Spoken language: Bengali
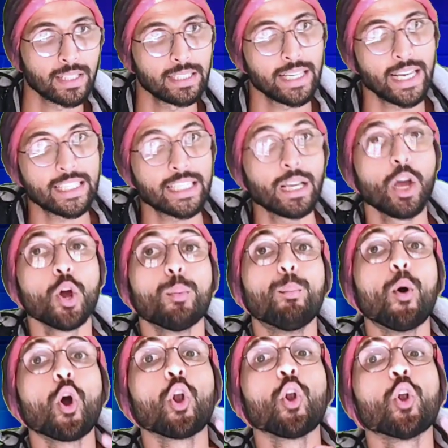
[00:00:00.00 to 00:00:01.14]
ঠিক আছে
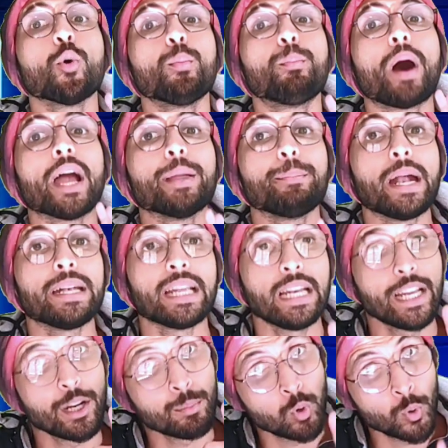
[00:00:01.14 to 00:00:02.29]
বল্লভ ভাই
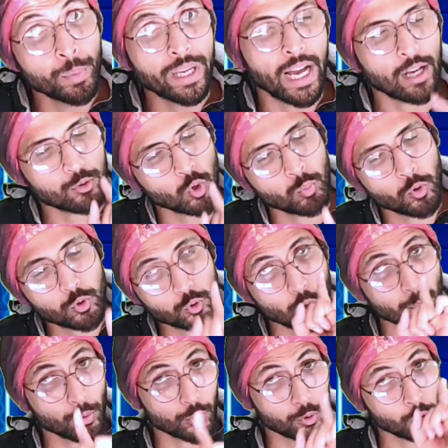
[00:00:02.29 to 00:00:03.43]
প্যাটেলের ভূমিকা সমস্ত
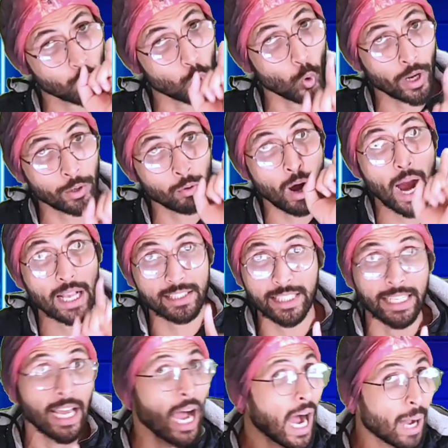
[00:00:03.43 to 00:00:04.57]
প্রশ্ন করানো আছে
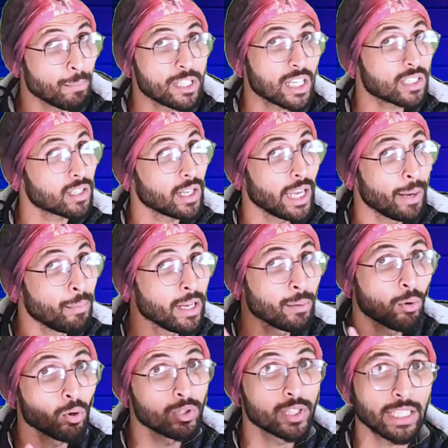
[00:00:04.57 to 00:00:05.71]
আমি জাস্ট এমনি
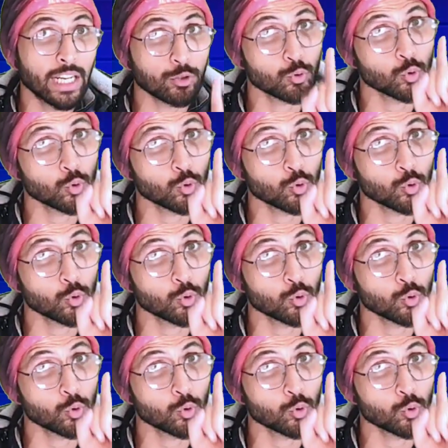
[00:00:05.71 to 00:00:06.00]
বলছি না